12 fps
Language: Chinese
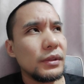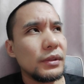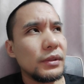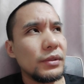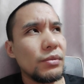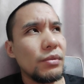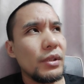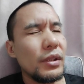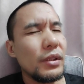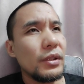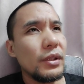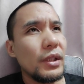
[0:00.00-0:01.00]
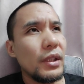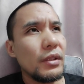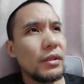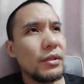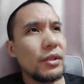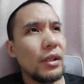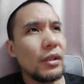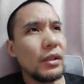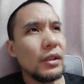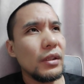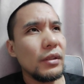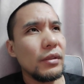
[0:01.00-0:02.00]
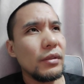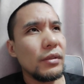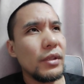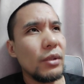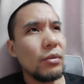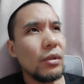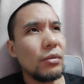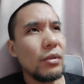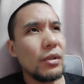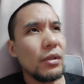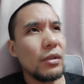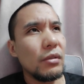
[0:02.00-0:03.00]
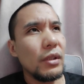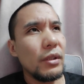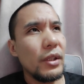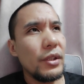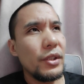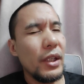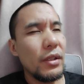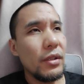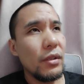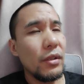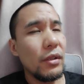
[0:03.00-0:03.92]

说这个一开始讲课人多少多少，后来在减少，